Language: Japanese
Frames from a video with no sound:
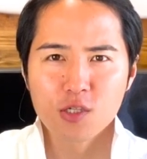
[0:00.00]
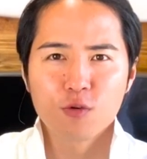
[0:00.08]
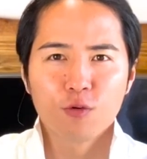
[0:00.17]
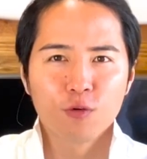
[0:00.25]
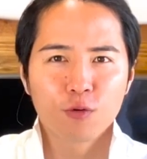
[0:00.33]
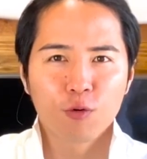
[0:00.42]

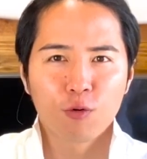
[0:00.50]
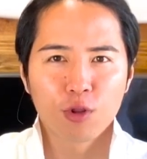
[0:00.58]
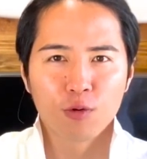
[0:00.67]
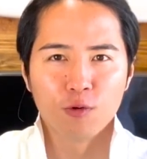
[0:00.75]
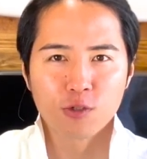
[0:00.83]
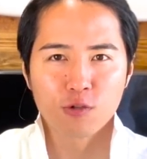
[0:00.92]
そういうところ
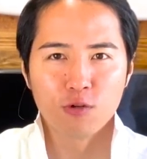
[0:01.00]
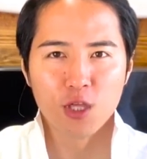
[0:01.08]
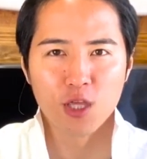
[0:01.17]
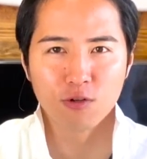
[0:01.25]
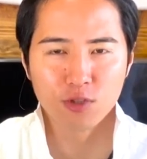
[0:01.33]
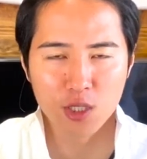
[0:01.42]
でも
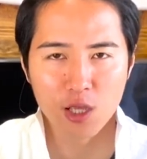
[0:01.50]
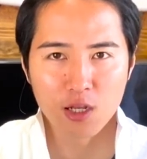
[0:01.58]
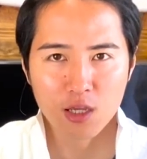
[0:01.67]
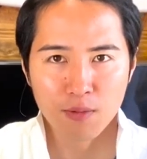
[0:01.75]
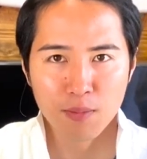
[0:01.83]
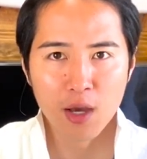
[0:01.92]
スクリーニングしてた
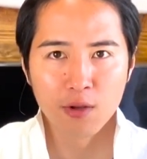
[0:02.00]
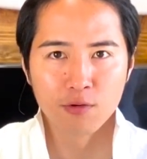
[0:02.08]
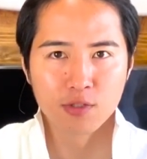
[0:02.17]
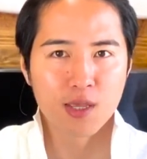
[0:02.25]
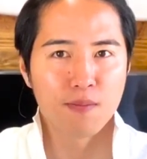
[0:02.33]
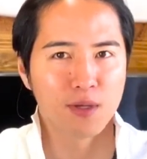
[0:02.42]
り、
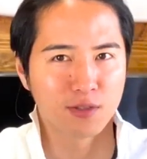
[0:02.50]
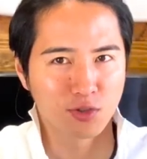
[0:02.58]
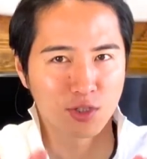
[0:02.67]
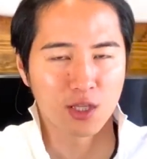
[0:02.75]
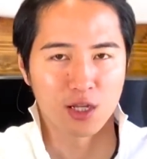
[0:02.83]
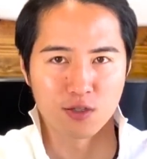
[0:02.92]
選別
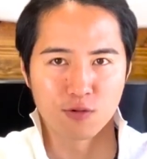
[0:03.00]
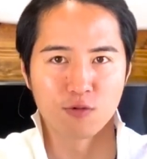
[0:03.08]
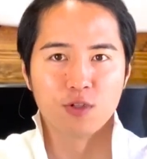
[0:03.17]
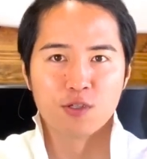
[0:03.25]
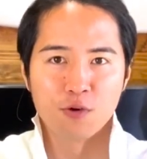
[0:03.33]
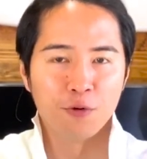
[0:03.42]
してたりする
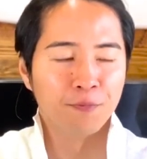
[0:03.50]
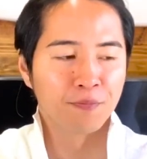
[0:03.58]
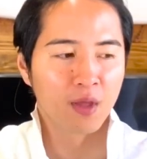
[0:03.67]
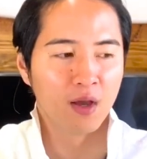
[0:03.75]
んですよ。